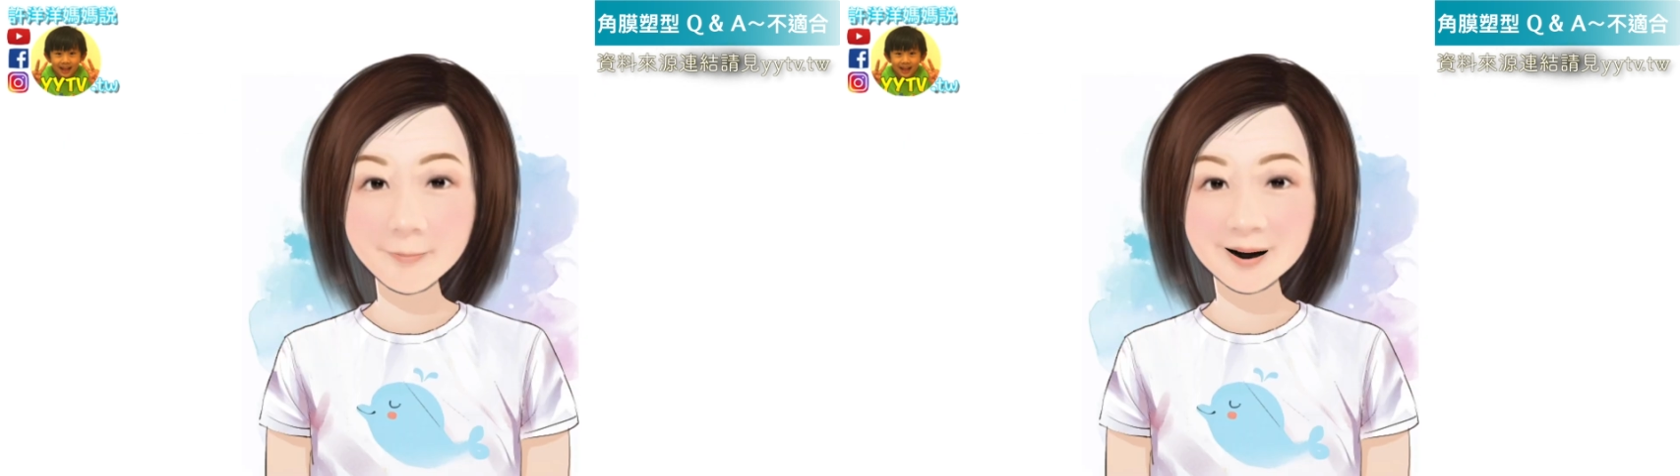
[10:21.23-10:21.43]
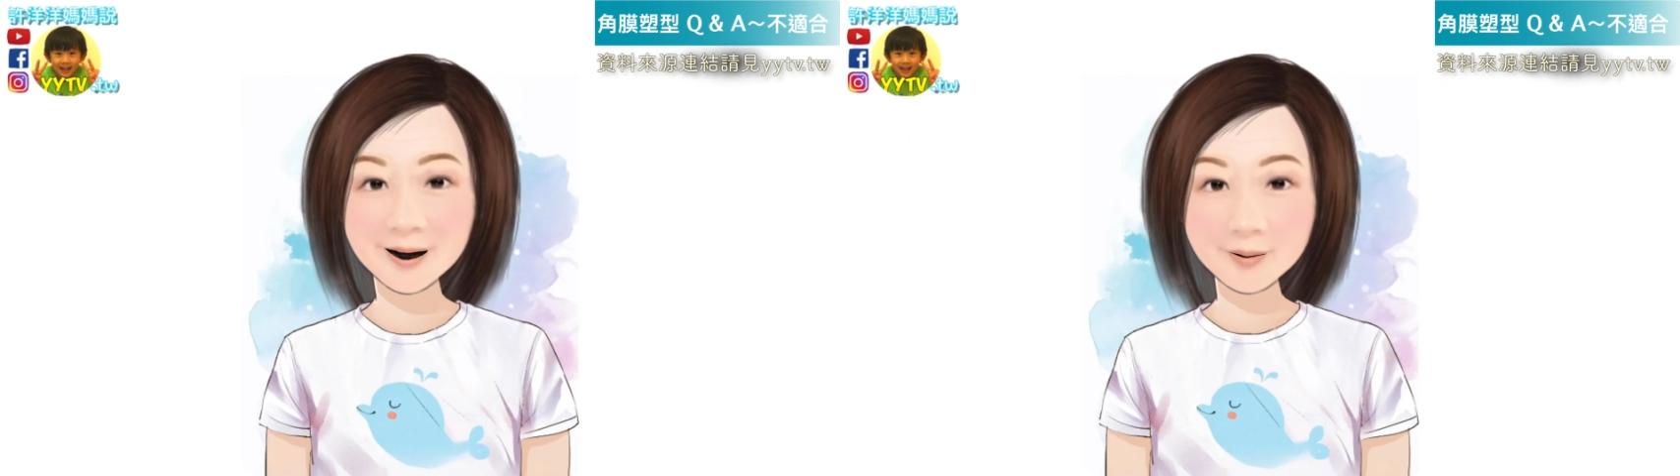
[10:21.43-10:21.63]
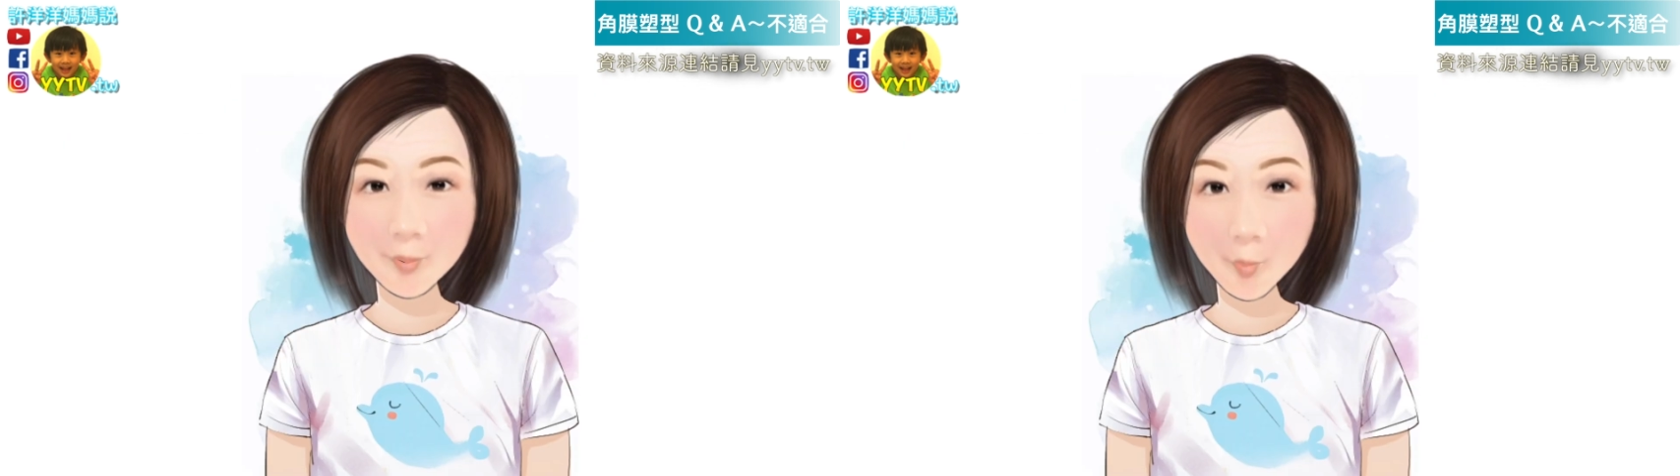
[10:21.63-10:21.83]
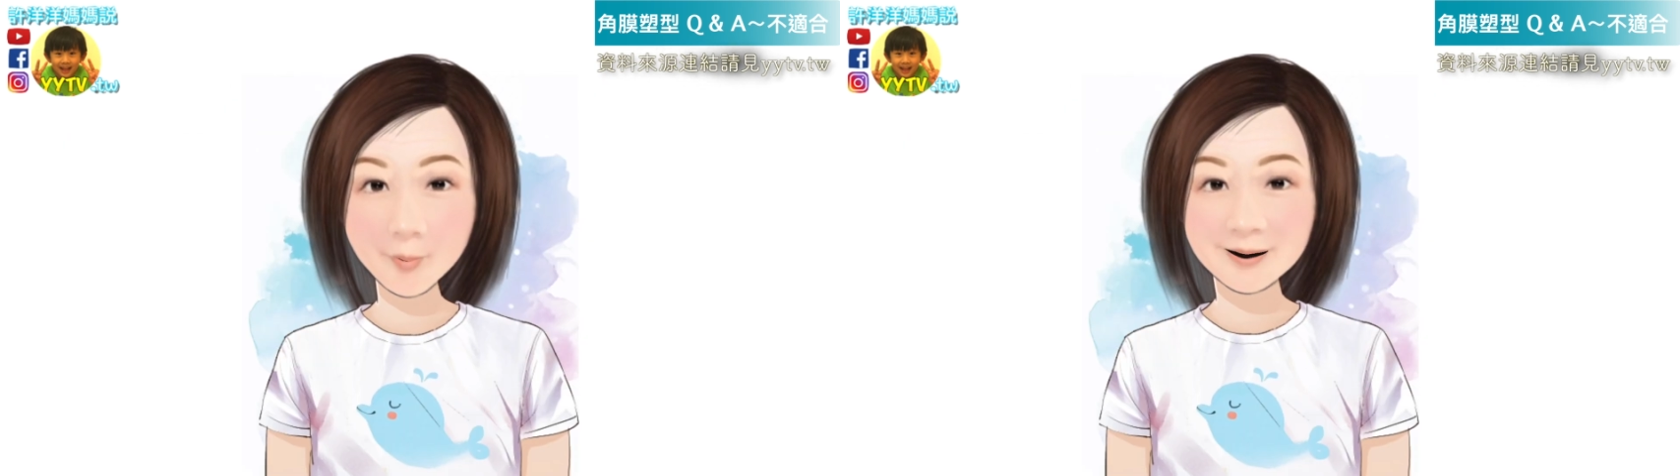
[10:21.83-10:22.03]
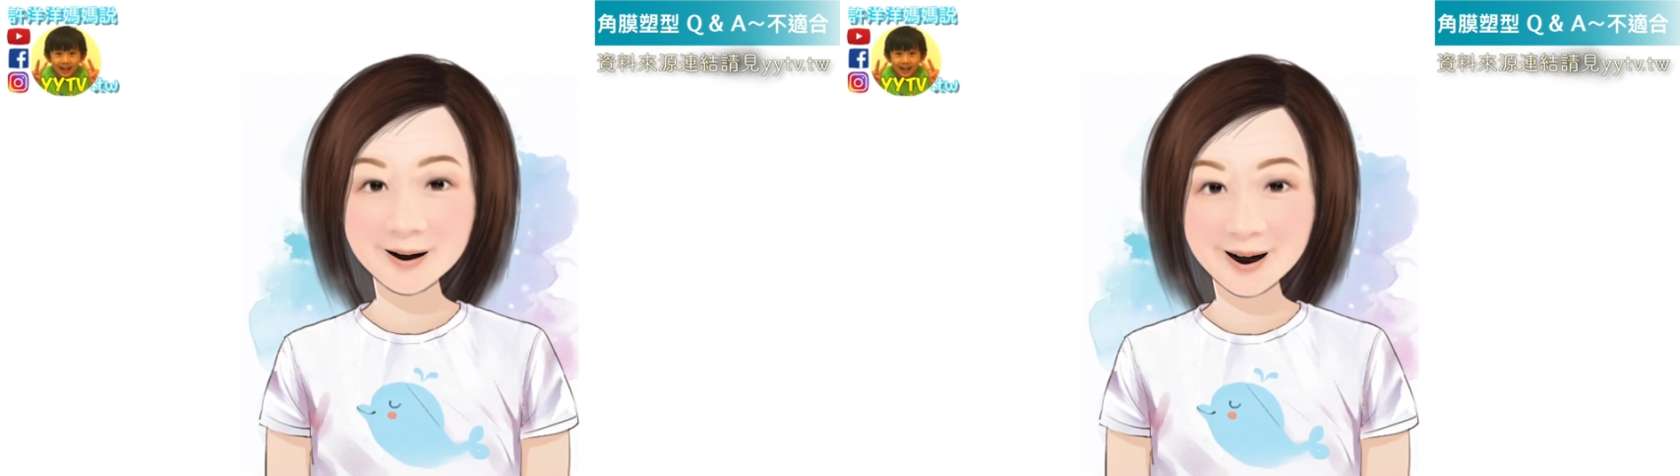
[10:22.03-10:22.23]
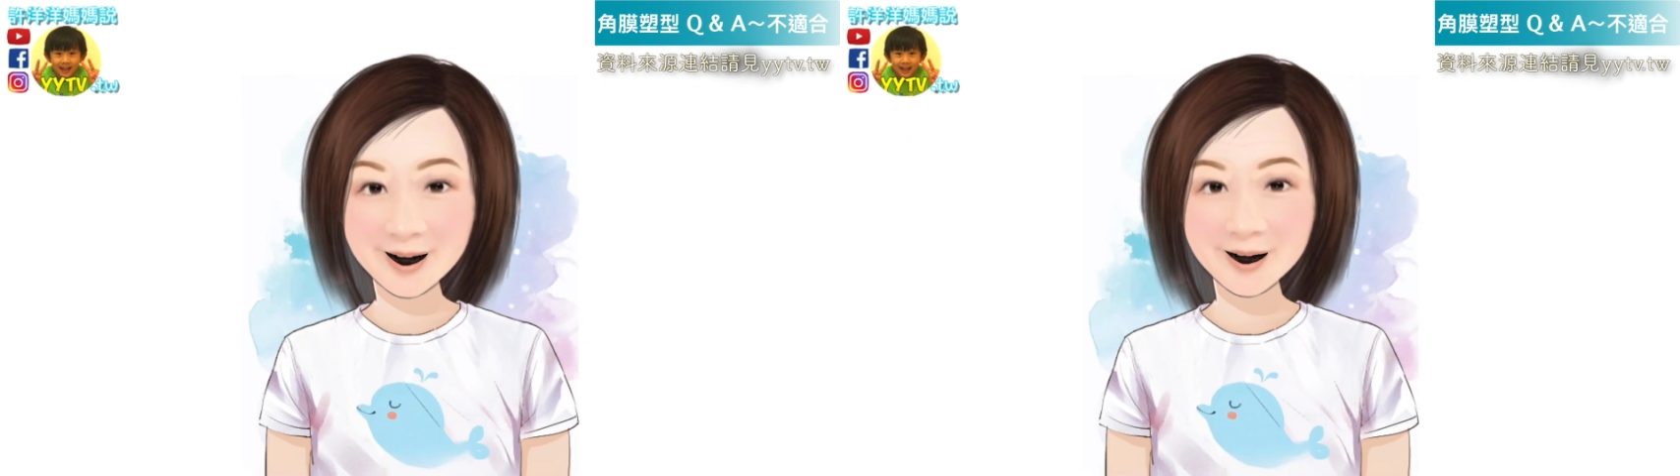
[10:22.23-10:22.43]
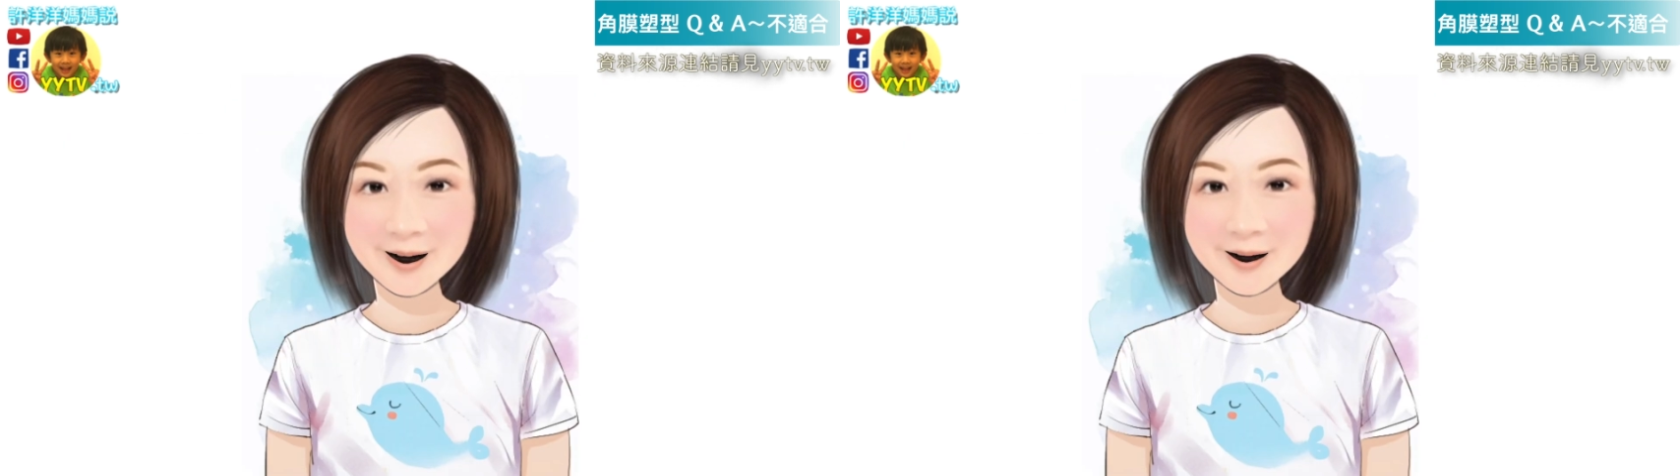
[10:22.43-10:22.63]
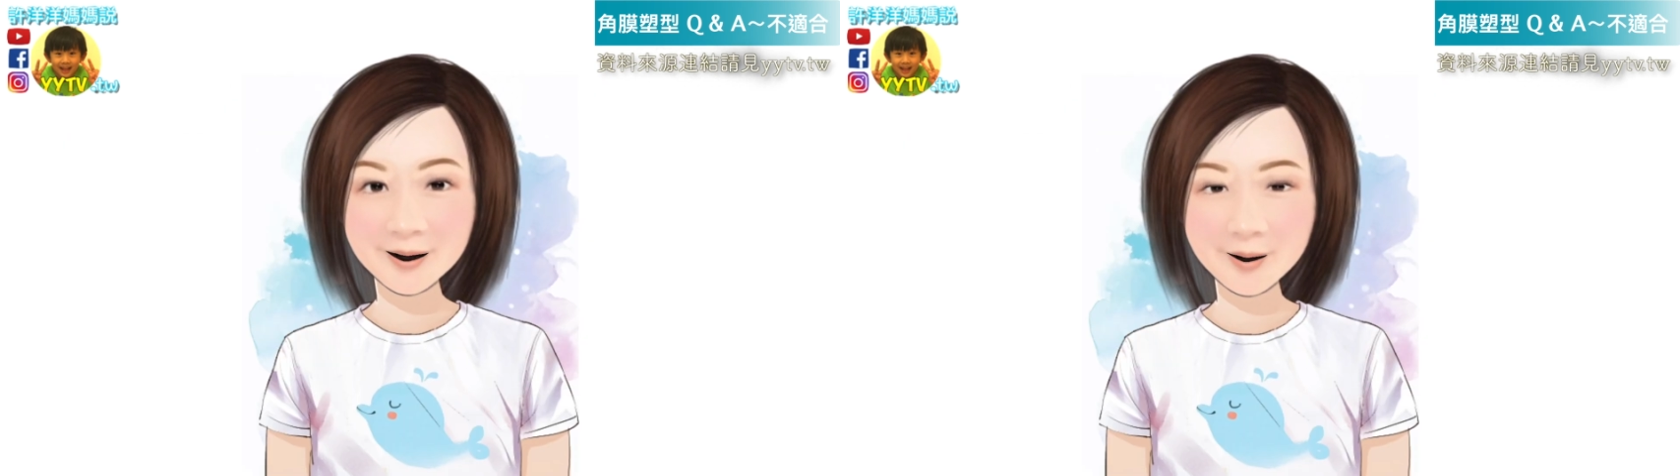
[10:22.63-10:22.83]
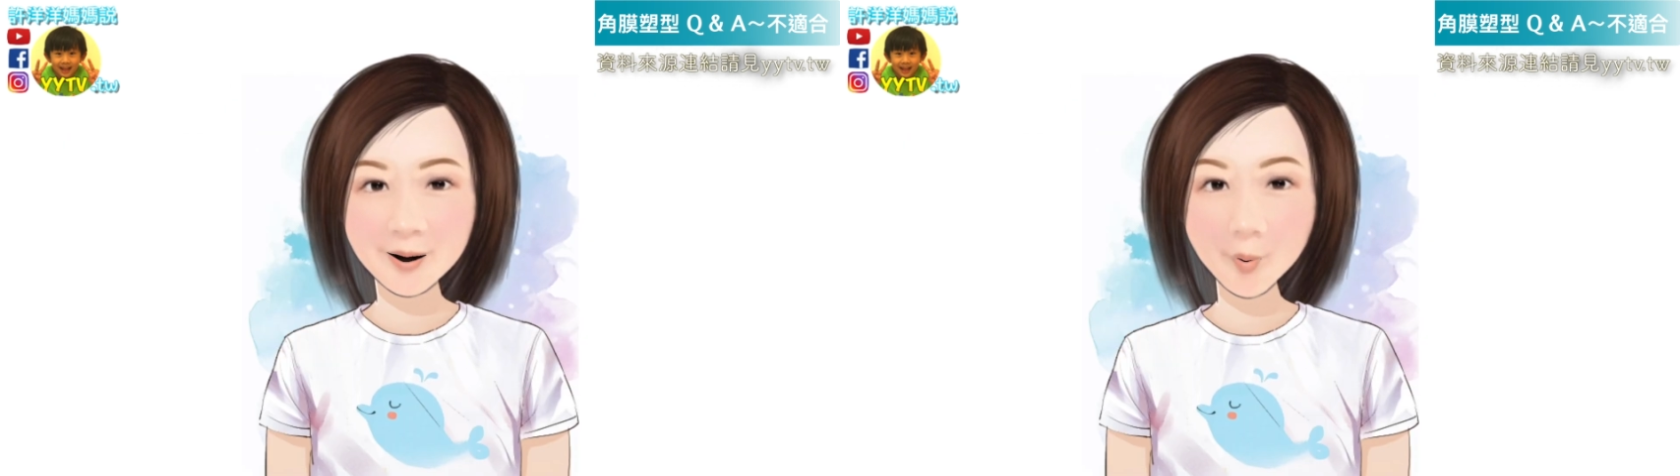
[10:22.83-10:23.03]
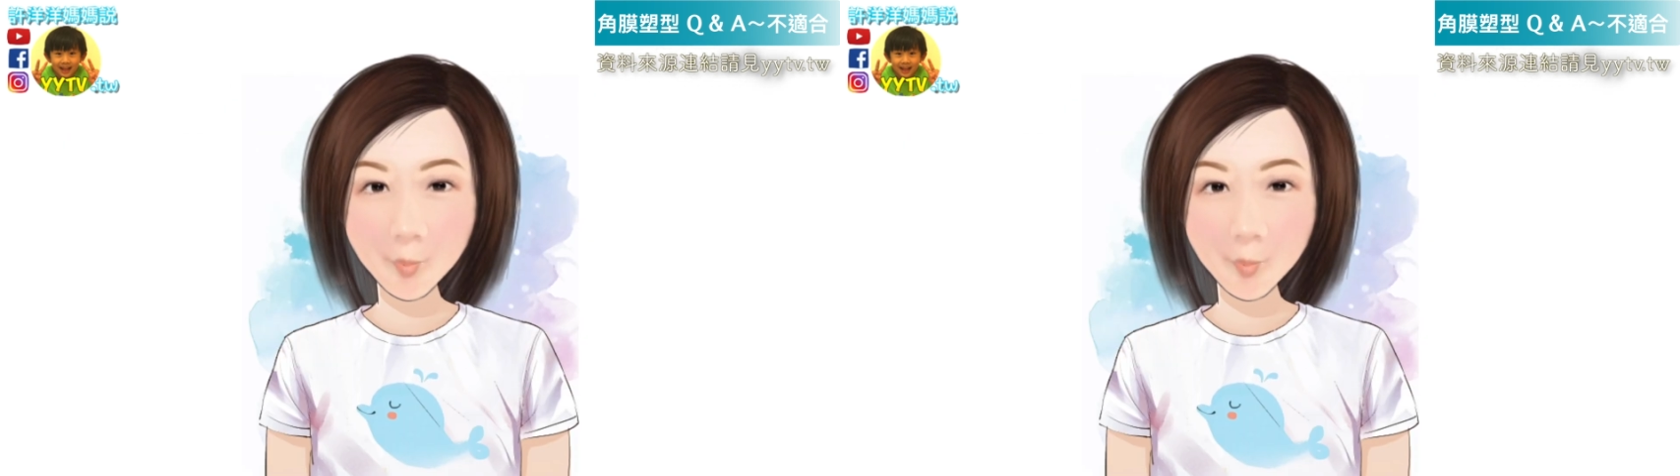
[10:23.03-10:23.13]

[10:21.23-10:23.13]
若平常有过敏的情形，